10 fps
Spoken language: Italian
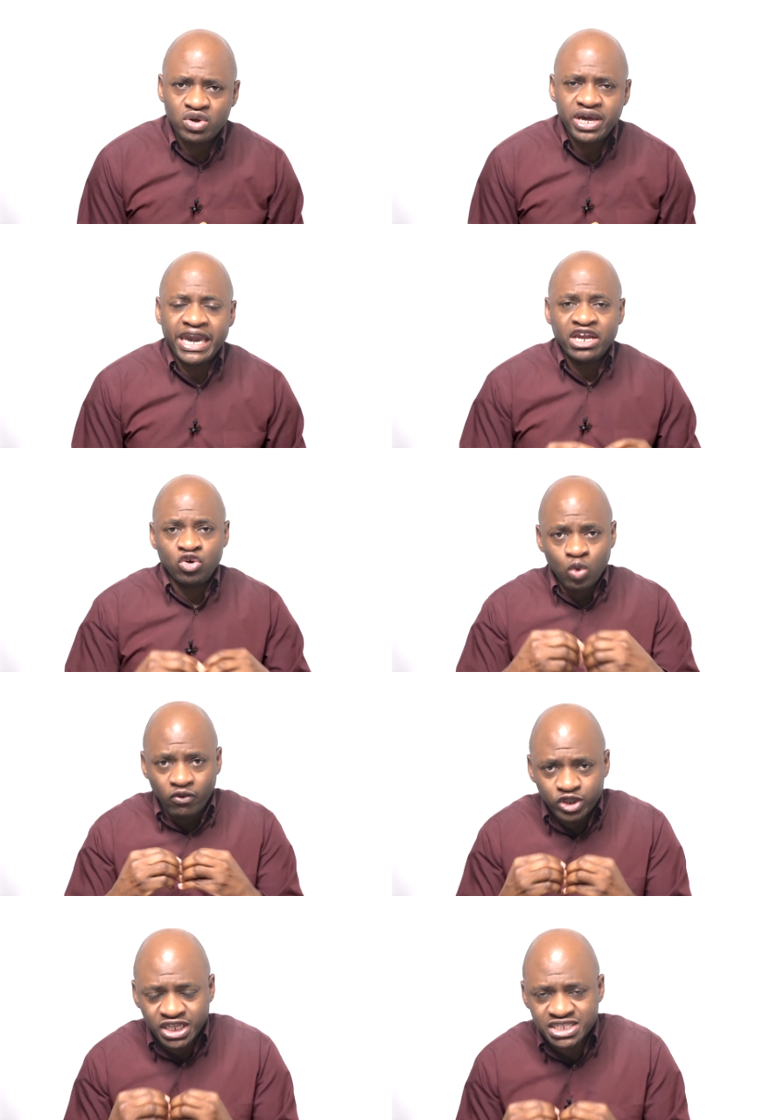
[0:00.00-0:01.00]
e il
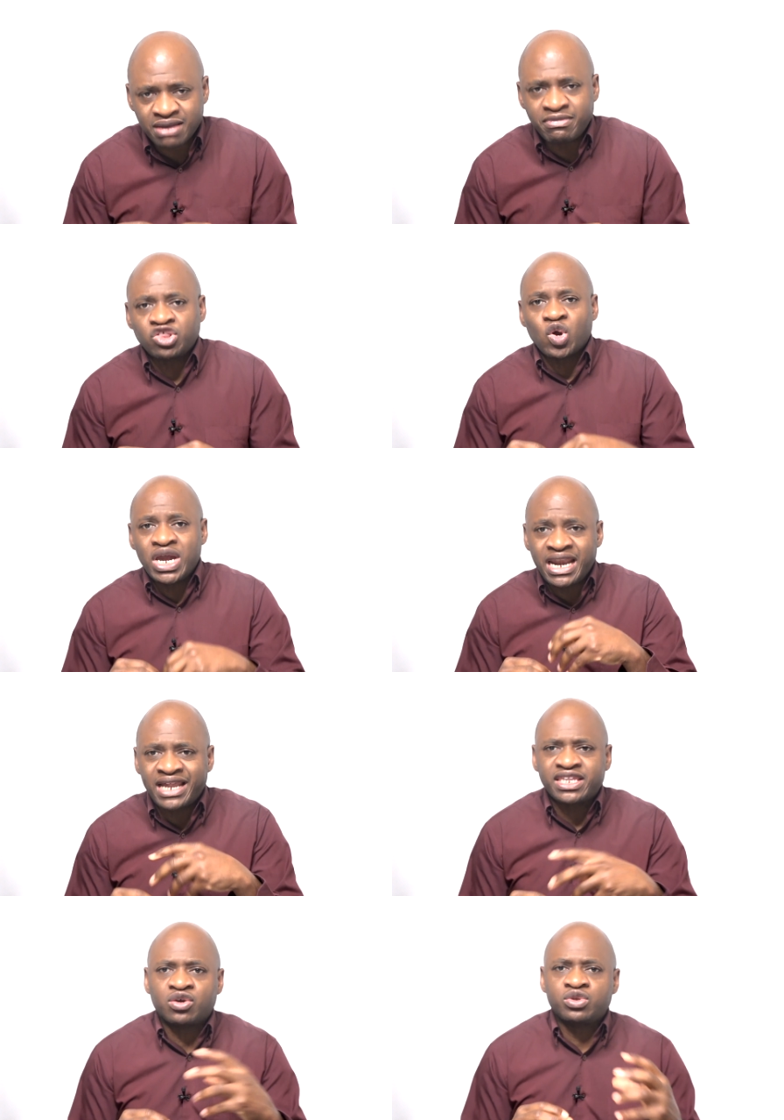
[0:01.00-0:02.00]
Nuovo Testamento è
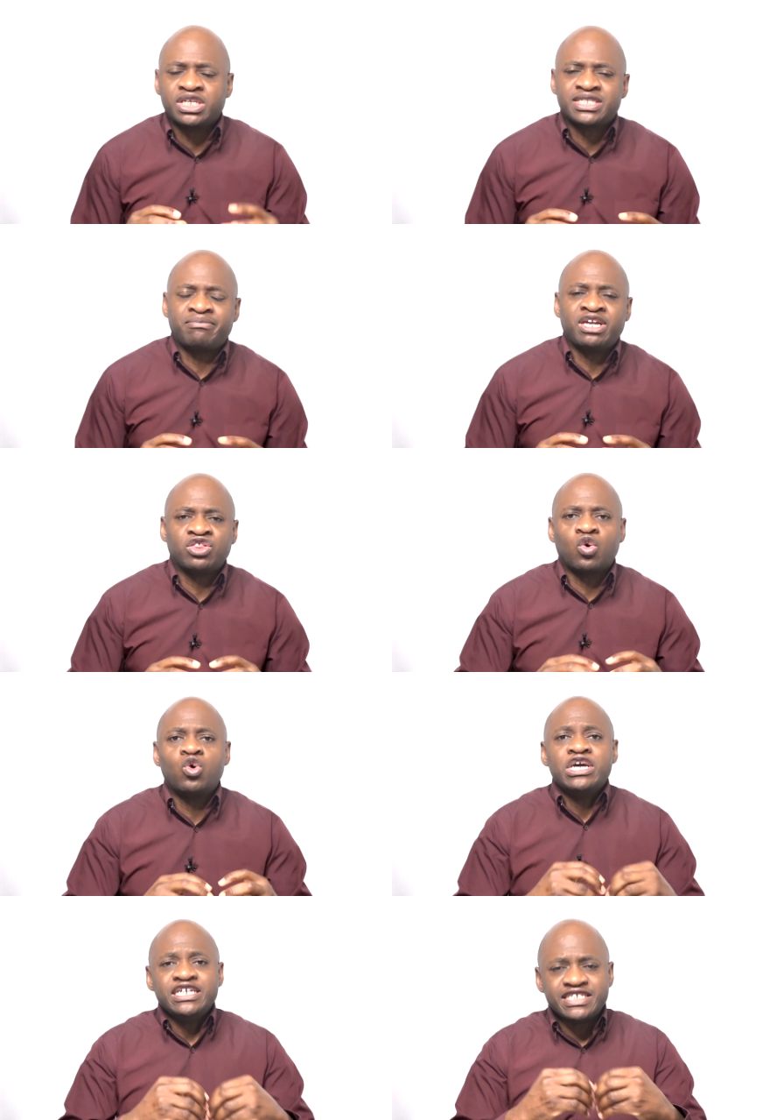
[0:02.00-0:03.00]
l'Antico Testamento
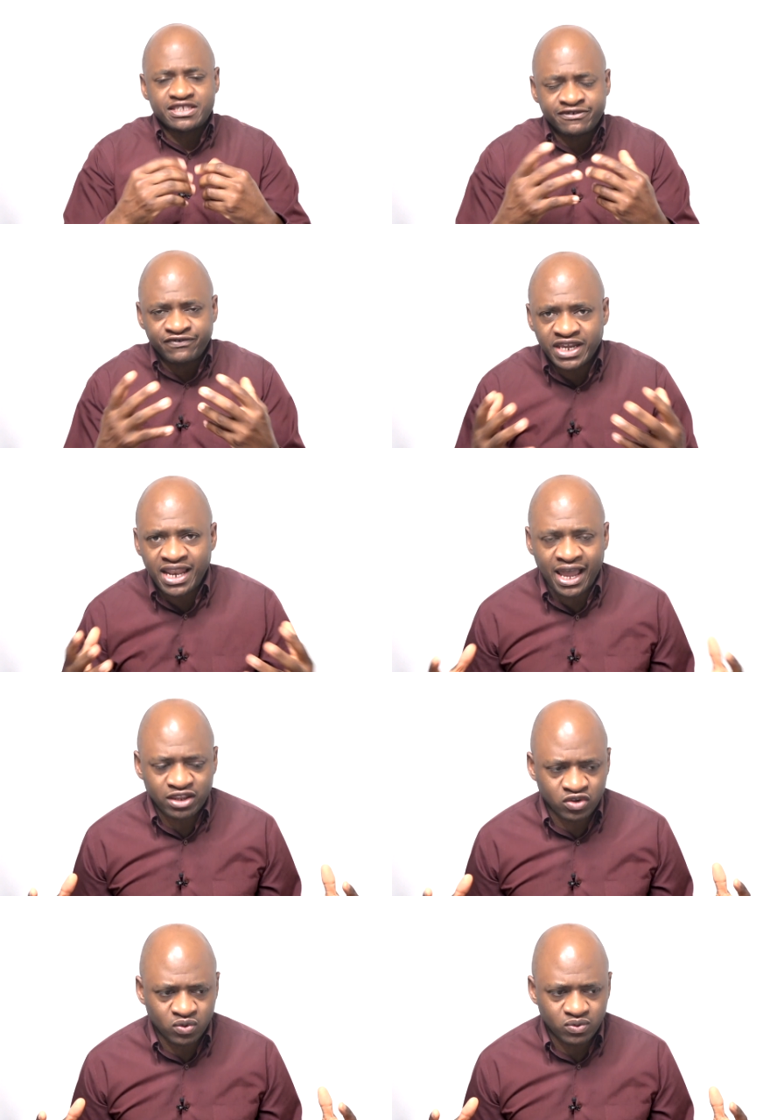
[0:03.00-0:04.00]

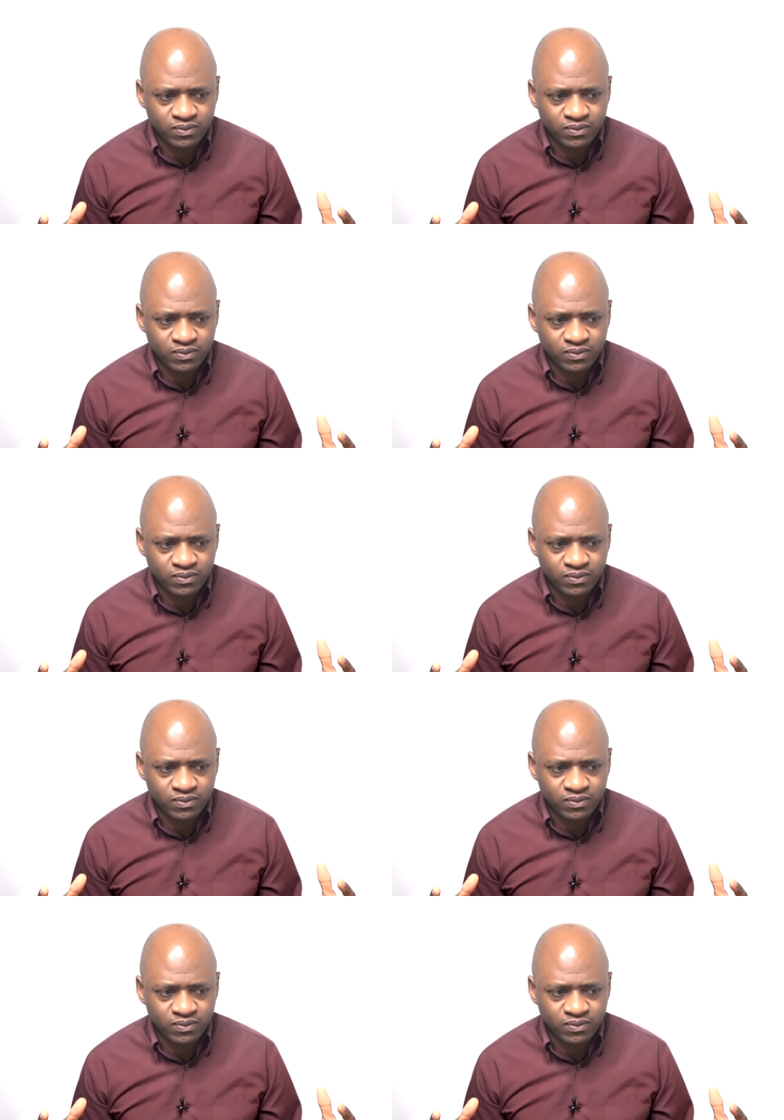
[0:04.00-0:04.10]
svelato.